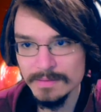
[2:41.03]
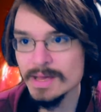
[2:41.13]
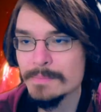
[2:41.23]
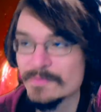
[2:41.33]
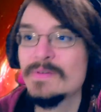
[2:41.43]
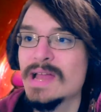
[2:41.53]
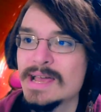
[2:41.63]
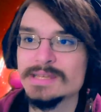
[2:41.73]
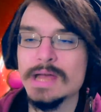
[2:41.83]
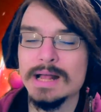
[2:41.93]
ihr habt es
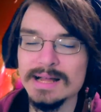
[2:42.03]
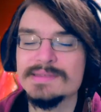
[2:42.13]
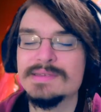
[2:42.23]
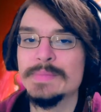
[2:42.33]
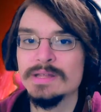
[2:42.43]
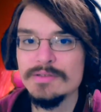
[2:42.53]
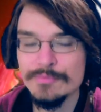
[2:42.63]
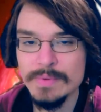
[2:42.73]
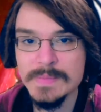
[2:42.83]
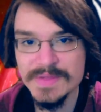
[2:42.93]
vielleicht ganz am Ende des
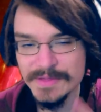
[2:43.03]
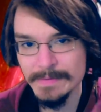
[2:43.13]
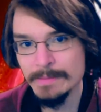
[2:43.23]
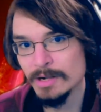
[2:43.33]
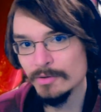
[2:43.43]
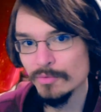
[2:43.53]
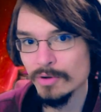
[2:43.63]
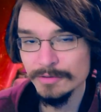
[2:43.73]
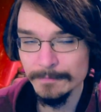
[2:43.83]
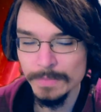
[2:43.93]
Streams zweimal
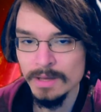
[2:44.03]
gehört,